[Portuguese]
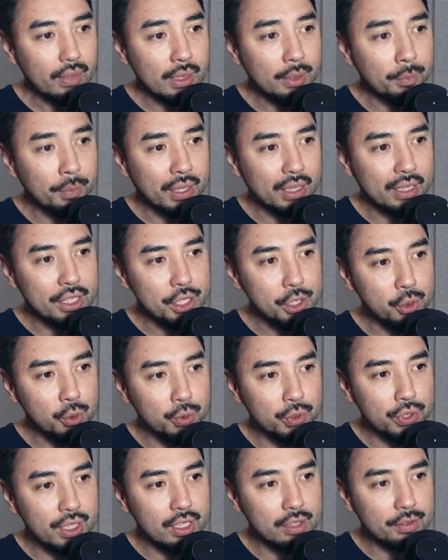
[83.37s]
E para que a gente
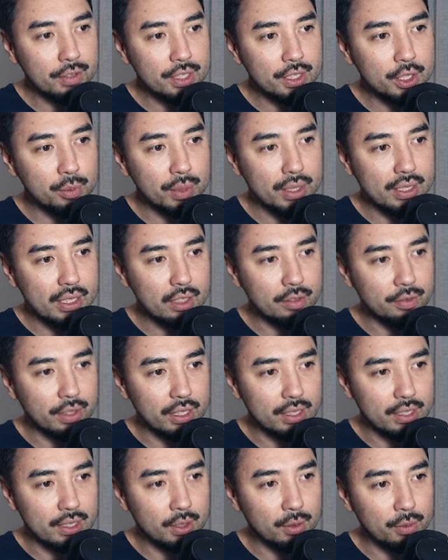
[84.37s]
consiga fazer uma
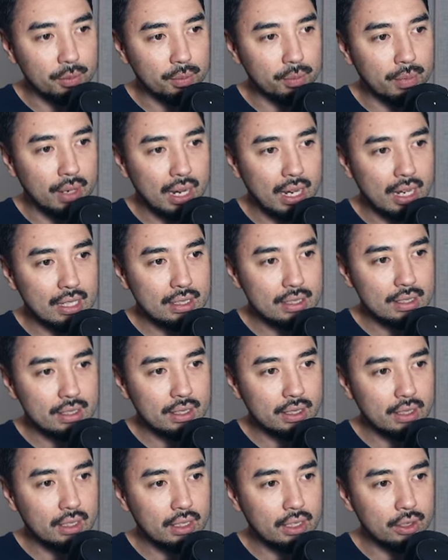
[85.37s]
esterificação,
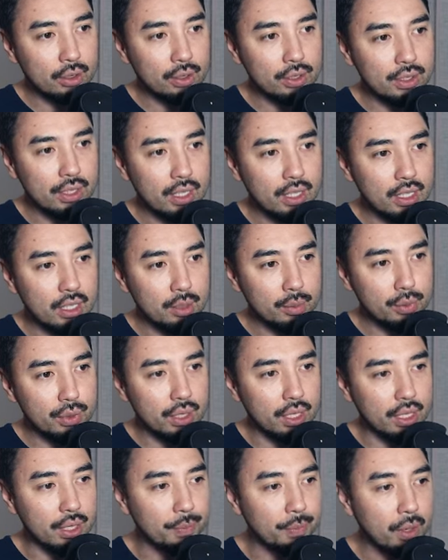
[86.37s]
basta que nós tenhamos
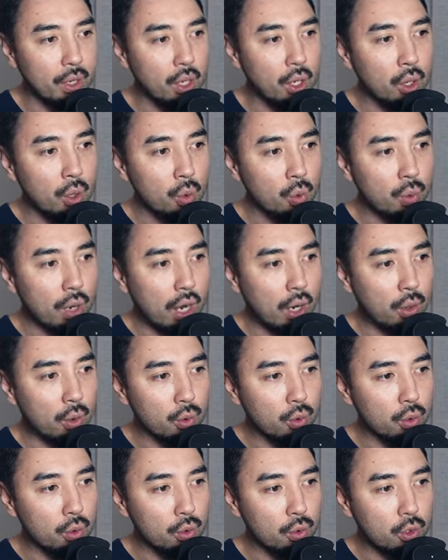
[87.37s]
aí um
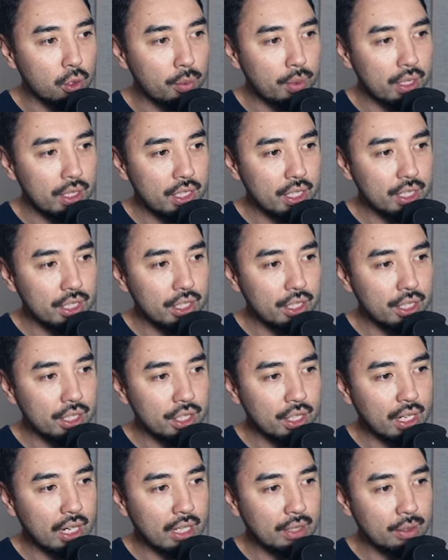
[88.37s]
álcool, como ele já tinha
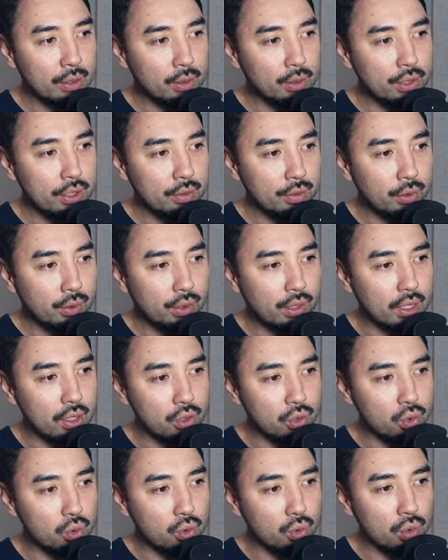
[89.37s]
indicado inclusive no
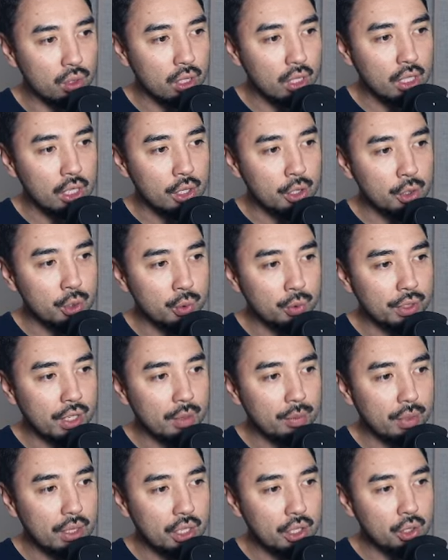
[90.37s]
texto,
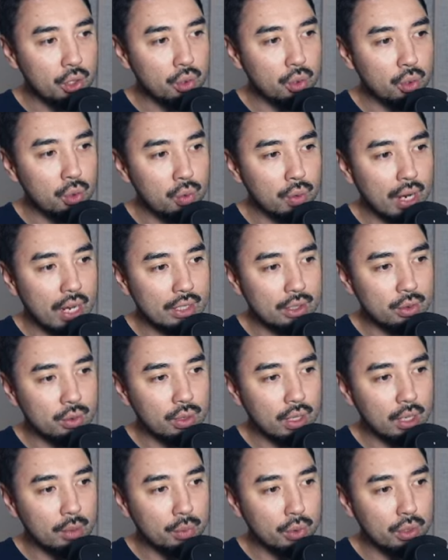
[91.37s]
juntamente com um ácido
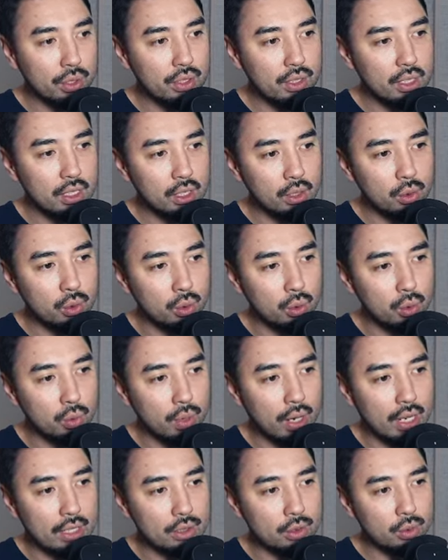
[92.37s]
carboxílico,
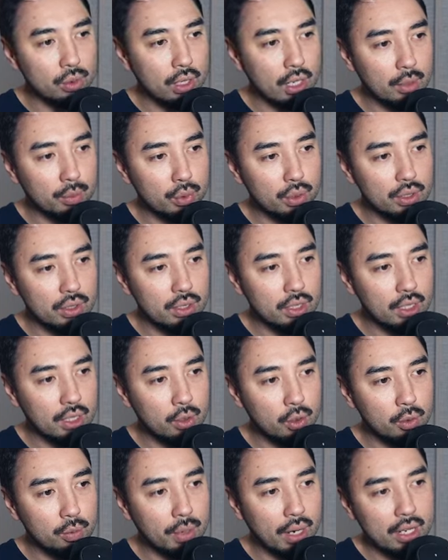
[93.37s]
um ácido
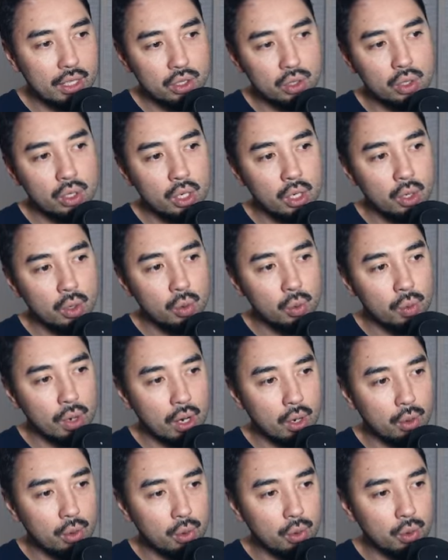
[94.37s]
carboxílico mais um
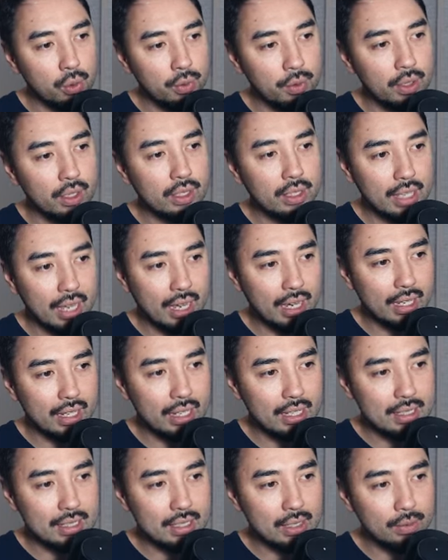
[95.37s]
álcool da
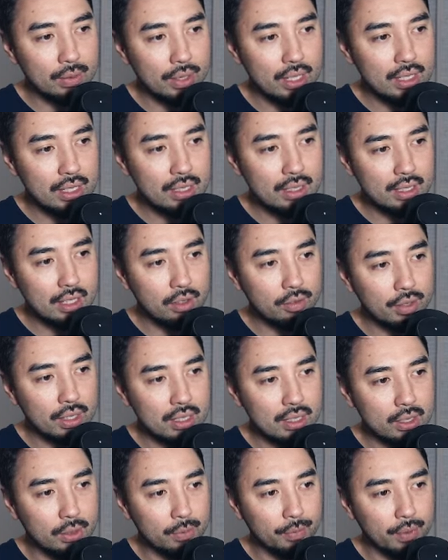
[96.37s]
reação aí de
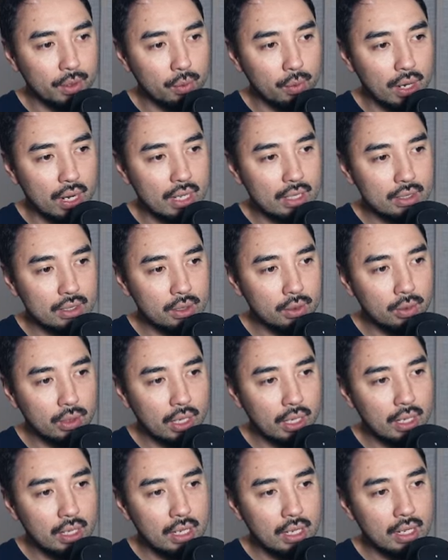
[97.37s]
esterificação. Então, ácido
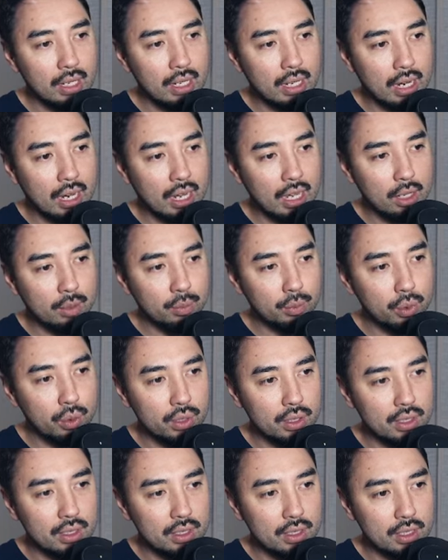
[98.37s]
lá
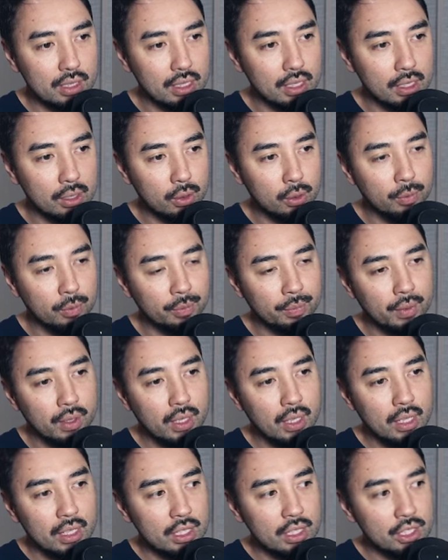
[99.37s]
carboxílico
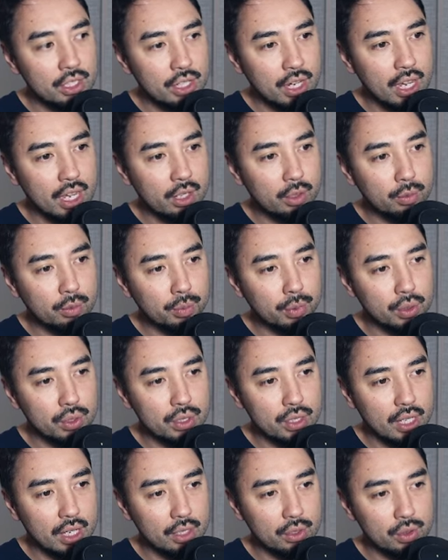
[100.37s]
gera um
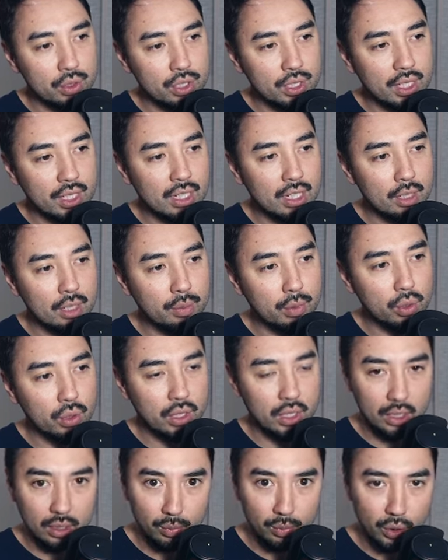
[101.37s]
processo de equilíbrio
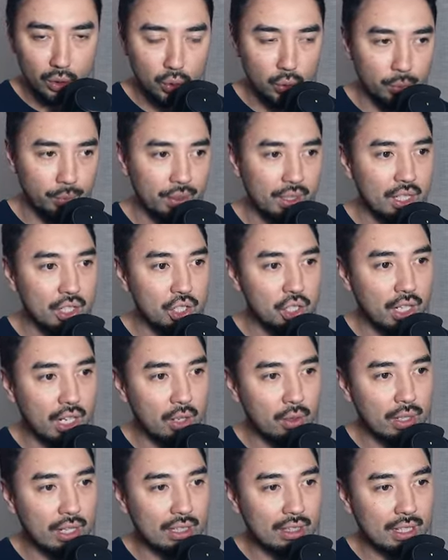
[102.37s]
químico, em
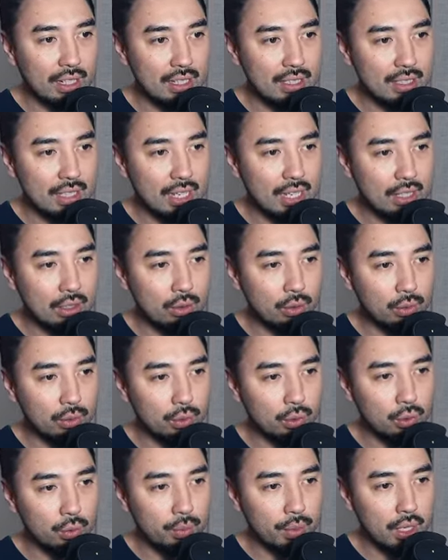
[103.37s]
geral catalisado
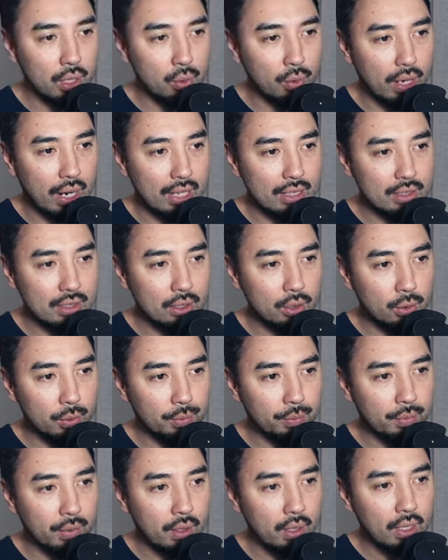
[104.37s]
no meio ácido,
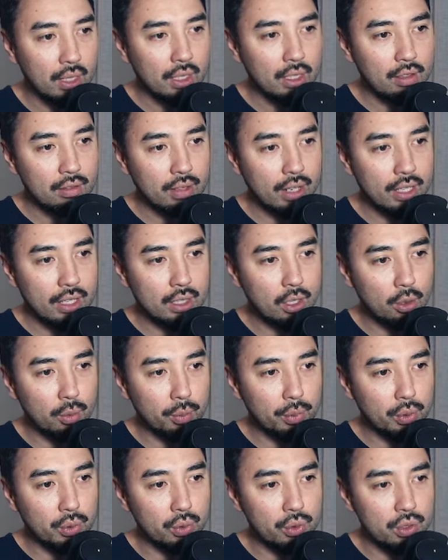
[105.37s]
que vai então
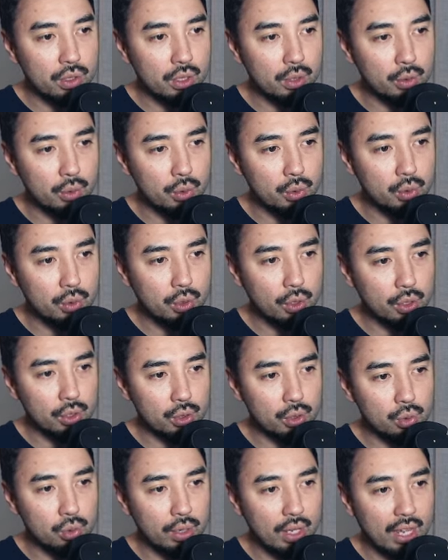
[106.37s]
produzir o
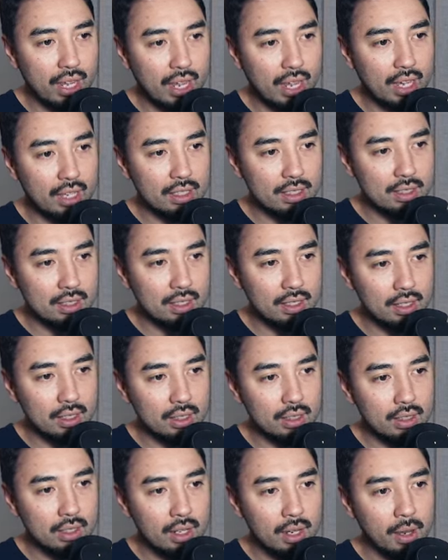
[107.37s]
nosso
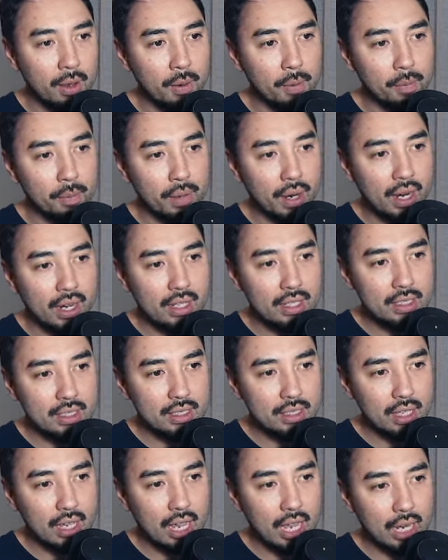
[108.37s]
éster,
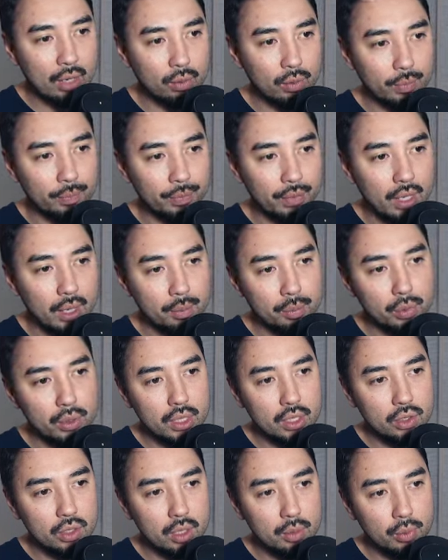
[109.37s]
mais água. É por
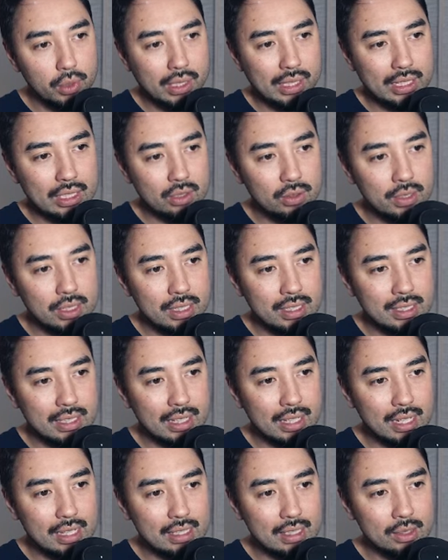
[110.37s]
isso que muitas vezes a
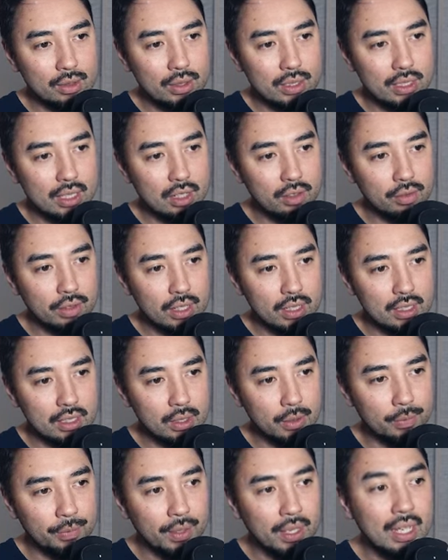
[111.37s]
reação de
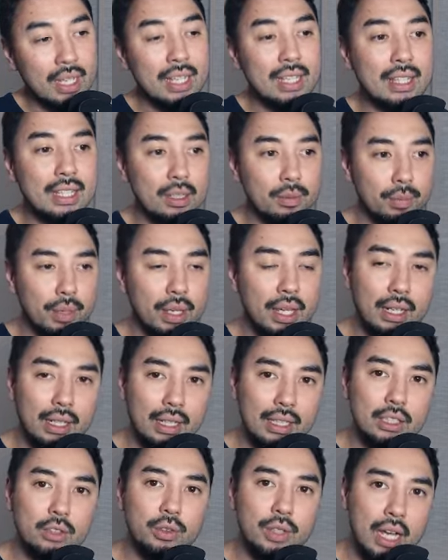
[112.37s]
esterificação também é
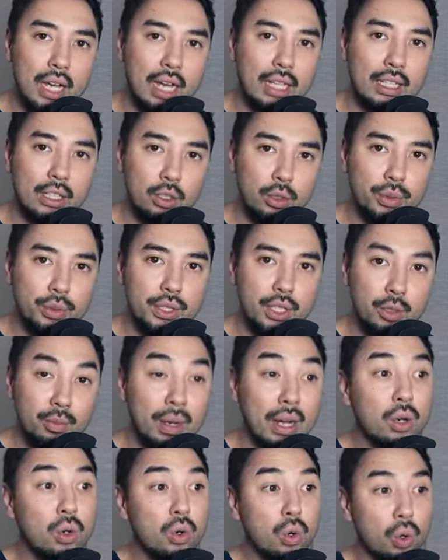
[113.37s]
classificada como sendo
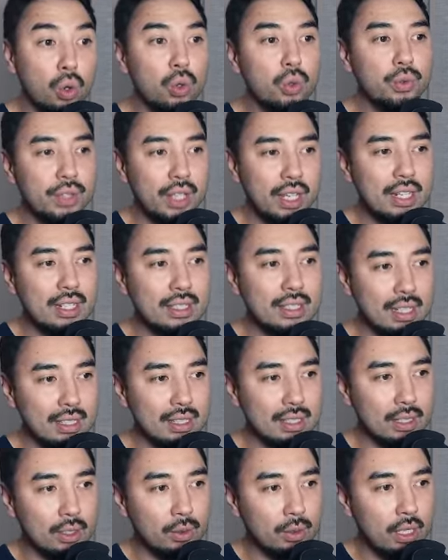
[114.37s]
uma
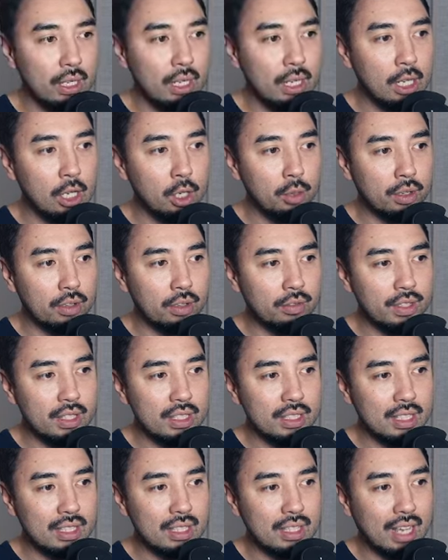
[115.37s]
condensação, uma
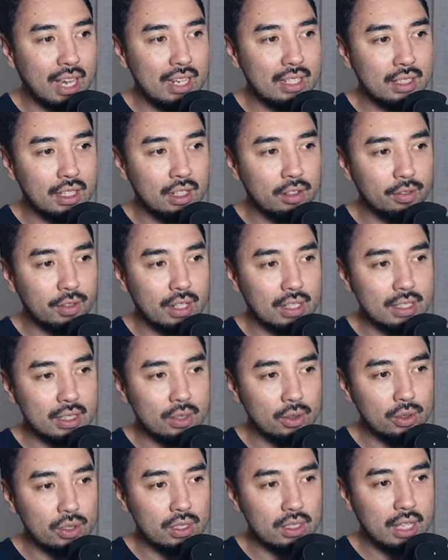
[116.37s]
vez que na
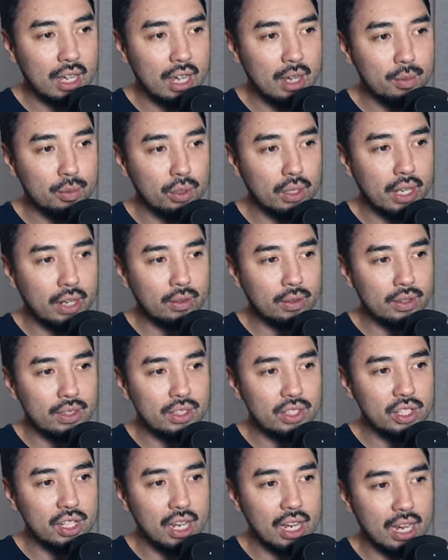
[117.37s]
esterificação saem
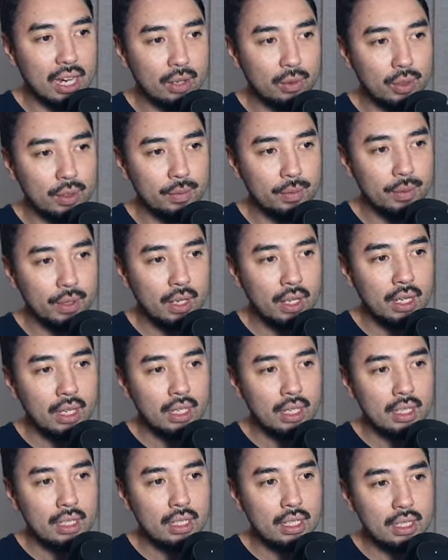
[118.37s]
moléculas de água,
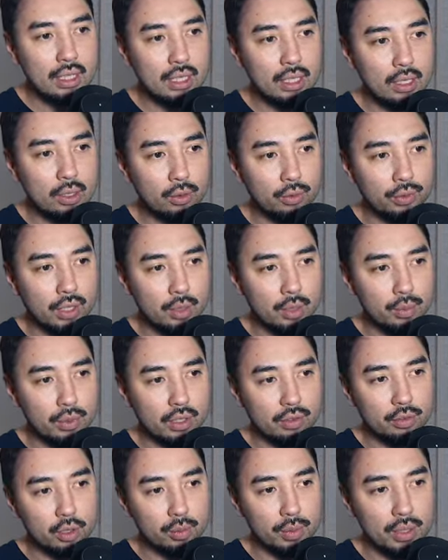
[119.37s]
e então temos
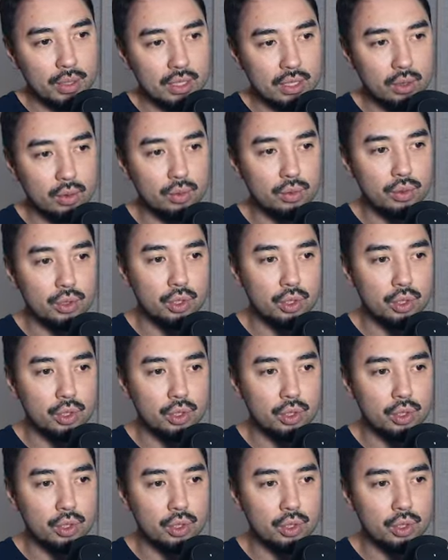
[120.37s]
a formação